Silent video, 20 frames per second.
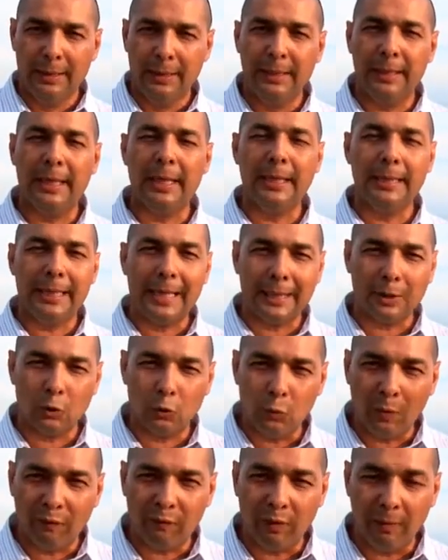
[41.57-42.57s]
enganar a
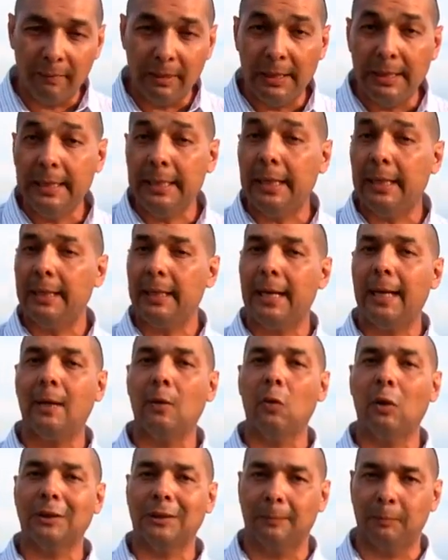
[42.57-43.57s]
sua família, enganar a
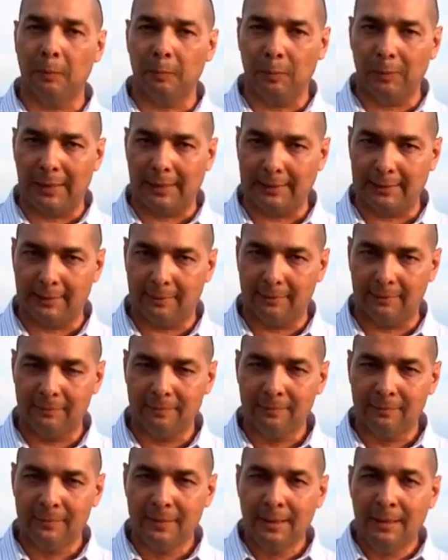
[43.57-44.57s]
nossa população.
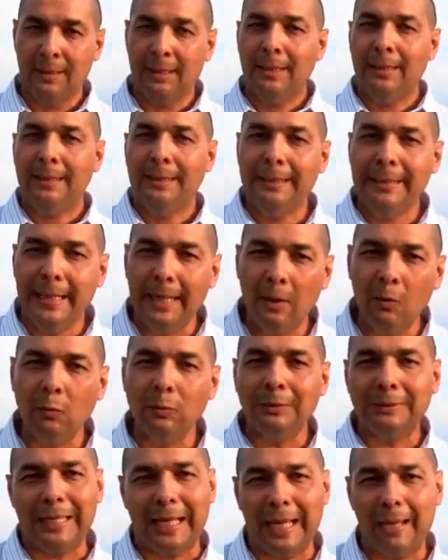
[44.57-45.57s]

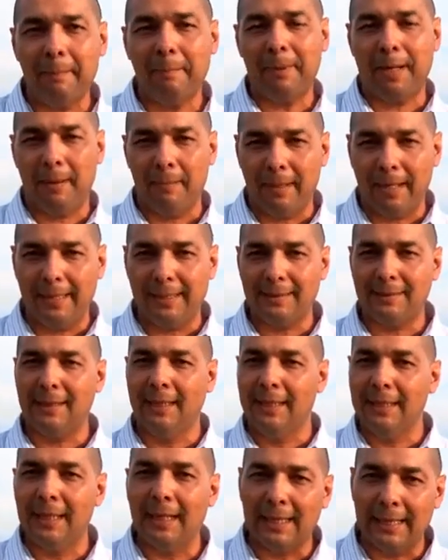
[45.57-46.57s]
Não dá para mais
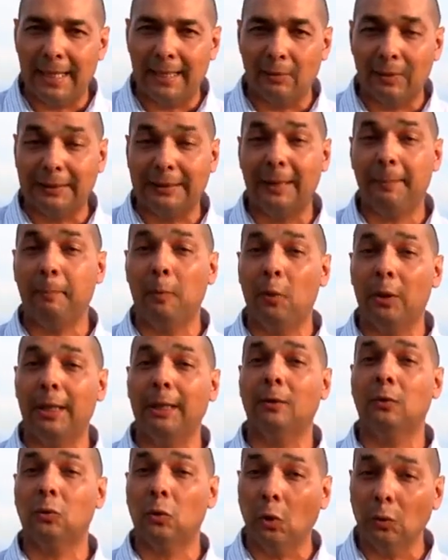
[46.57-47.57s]
ser enganado, até
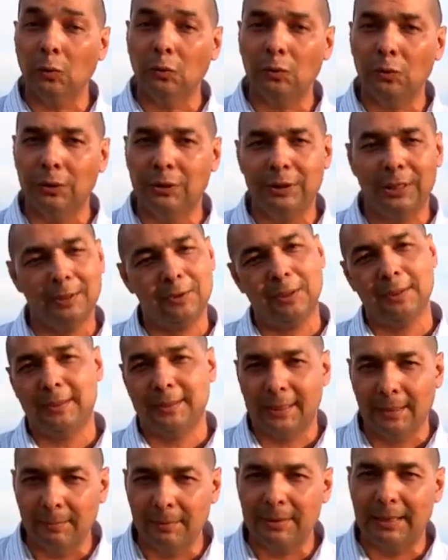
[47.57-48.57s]
porque todos os dias nós
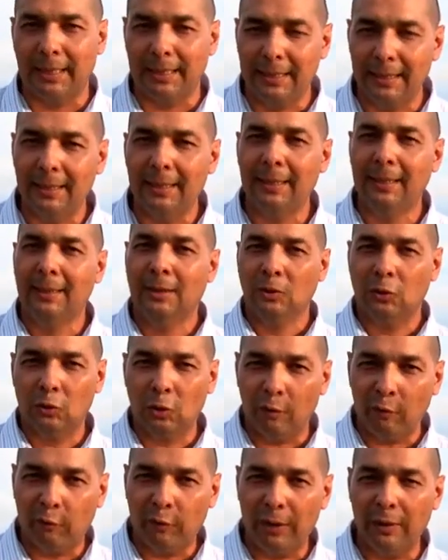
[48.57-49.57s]
estamos aí
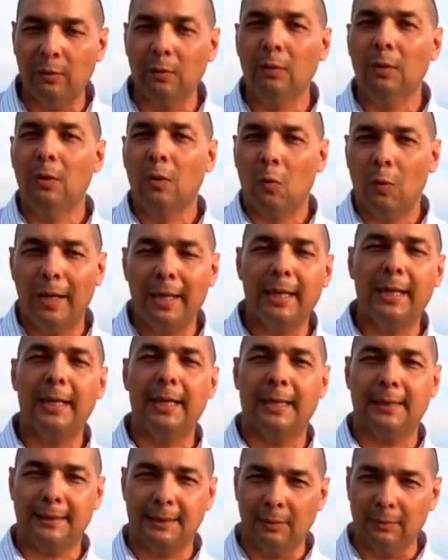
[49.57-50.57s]
sofrendo com a
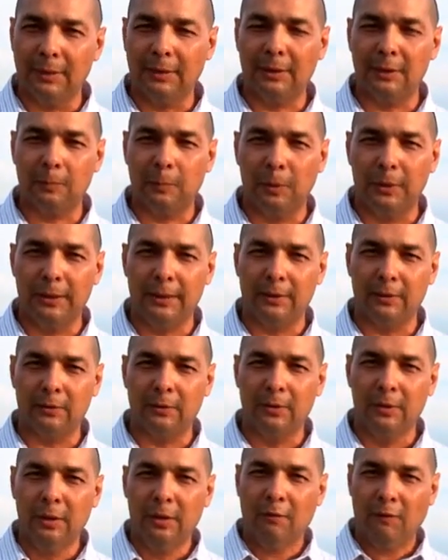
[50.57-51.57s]
enganação desses
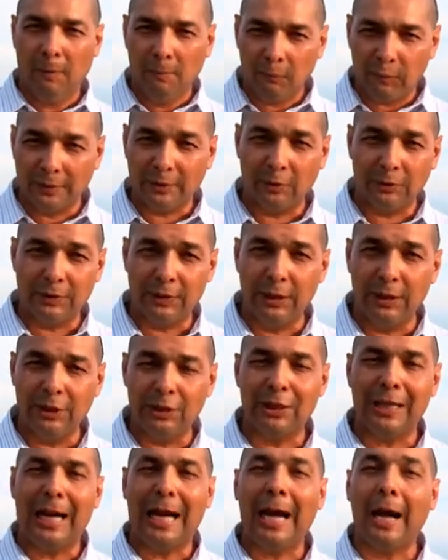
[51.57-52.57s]
políticos. Vamos fazer o
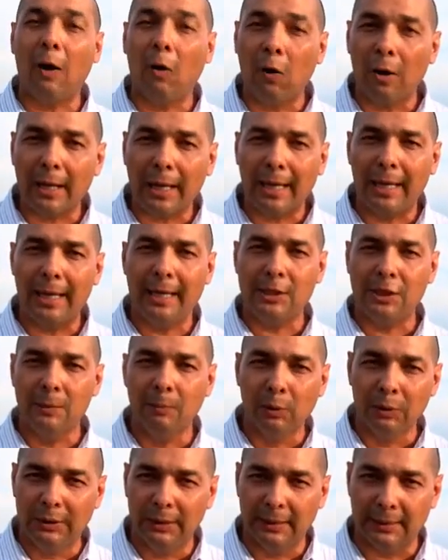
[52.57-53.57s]
seguinte: a hora é de
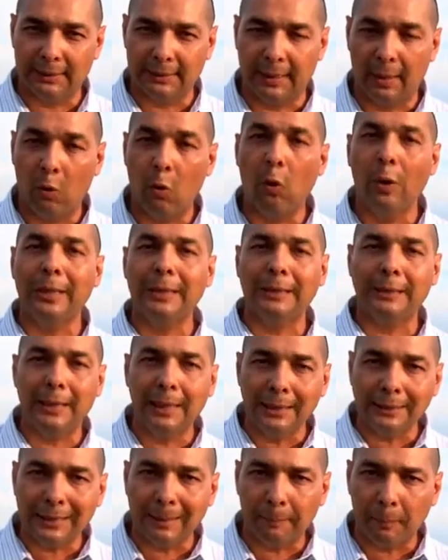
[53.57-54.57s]
mudança.
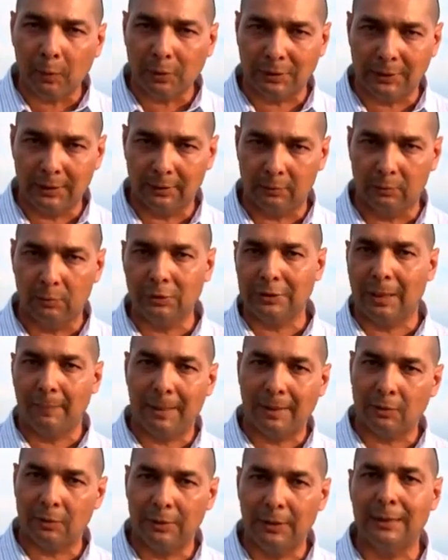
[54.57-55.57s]
80% dos
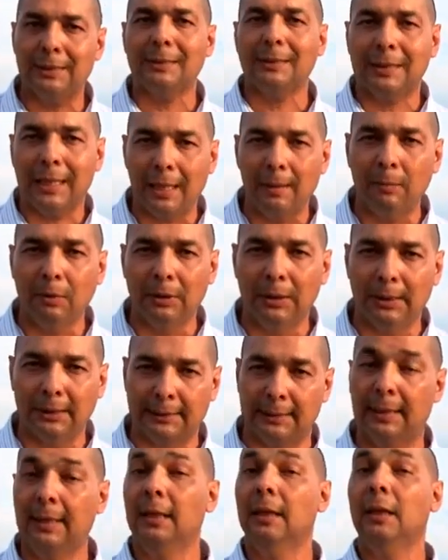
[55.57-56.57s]
amazonenses querem
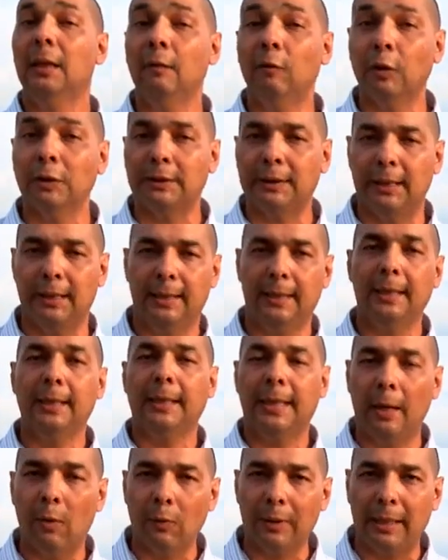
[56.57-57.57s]
mudança. E você,
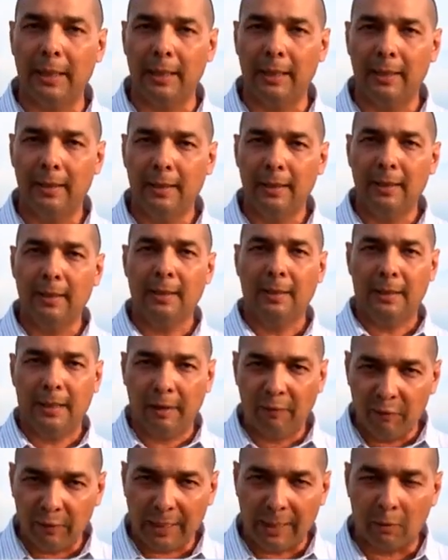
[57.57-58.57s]
quer o quê?
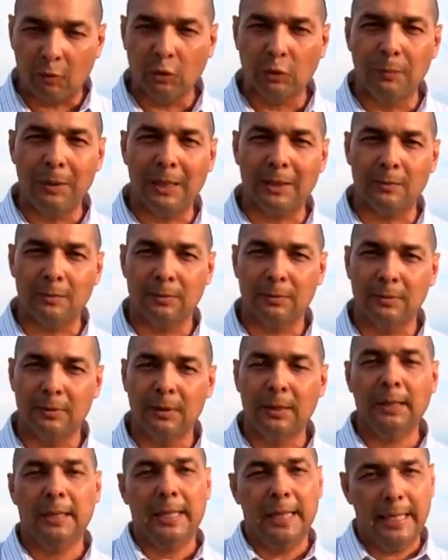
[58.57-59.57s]
Quer ficar com os mesmos?
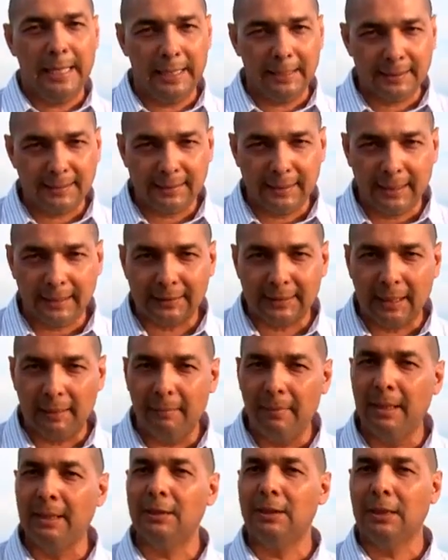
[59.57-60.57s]
É
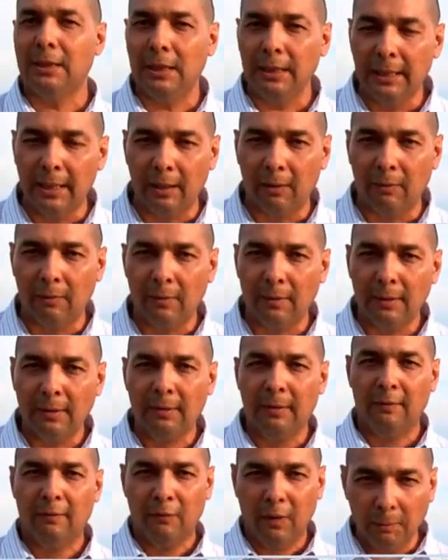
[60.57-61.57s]
certamente que não.
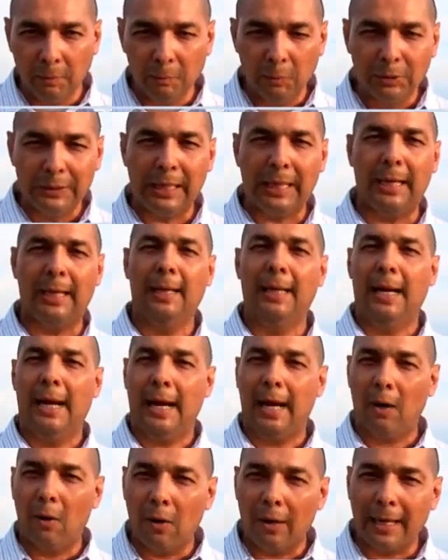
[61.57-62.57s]
Vamos mudar.
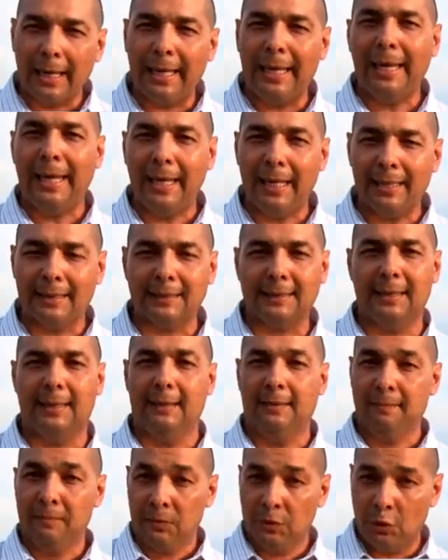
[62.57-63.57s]
A hora é essa.
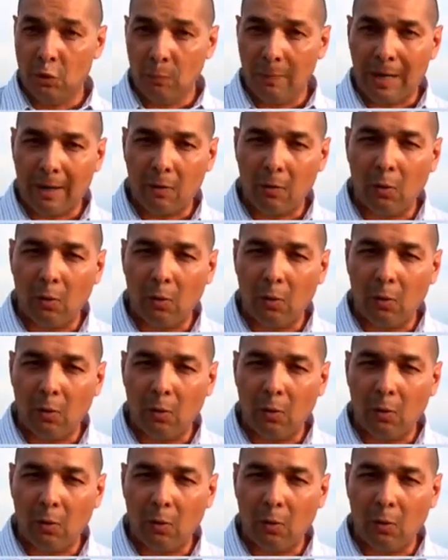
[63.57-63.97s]
Dilma